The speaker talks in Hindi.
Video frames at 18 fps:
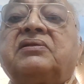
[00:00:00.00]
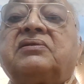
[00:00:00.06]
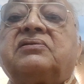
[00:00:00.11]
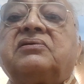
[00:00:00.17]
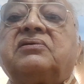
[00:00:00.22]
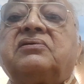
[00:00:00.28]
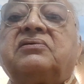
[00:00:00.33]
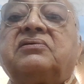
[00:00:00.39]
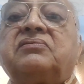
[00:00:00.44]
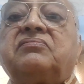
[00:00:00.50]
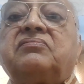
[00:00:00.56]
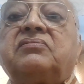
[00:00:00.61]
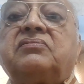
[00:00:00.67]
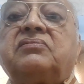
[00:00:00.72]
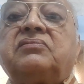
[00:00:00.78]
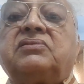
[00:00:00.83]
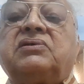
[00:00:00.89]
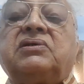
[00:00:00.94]
तो
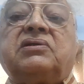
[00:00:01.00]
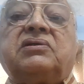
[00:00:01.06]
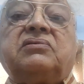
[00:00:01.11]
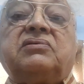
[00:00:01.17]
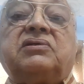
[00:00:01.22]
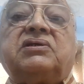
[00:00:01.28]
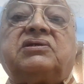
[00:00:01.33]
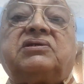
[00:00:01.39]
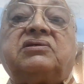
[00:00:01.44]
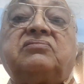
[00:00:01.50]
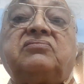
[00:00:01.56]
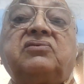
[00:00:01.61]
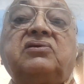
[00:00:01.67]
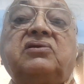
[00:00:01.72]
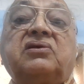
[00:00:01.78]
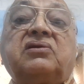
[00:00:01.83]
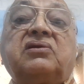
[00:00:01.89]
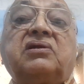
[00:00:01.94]
ऋषि
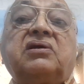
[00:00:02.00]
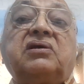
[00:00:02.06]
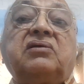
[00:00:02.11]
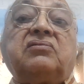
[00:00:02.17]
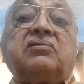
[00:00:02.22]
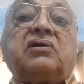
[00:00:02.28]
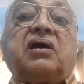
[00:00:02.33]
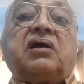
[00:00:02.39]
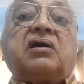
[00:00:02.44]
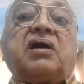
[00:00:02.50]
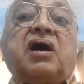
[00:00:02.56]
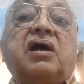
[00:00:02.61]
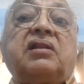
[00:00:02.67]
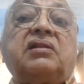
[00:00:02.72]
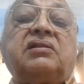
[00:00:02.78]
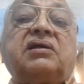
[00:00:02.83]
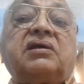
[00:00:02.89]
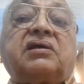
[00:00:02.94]
मुनियों ने उनका
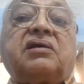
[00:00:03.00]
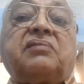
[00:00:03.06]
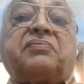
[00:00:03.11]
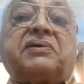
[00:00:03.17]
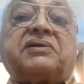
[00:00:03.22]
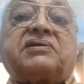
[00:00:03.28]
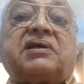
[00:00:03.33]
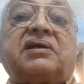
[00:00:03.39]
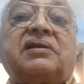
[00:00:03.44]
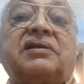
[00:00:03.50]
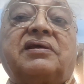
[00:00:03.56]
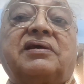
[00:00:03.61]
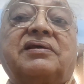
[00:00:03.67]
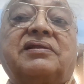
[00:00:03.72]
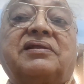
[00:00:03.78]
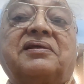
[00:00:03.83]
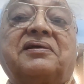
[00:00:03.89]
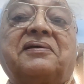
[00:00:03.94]
कान देख के पहचान लिया
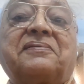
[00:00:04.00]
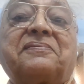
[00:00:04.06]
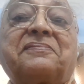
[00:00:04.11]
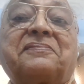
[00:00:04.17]
था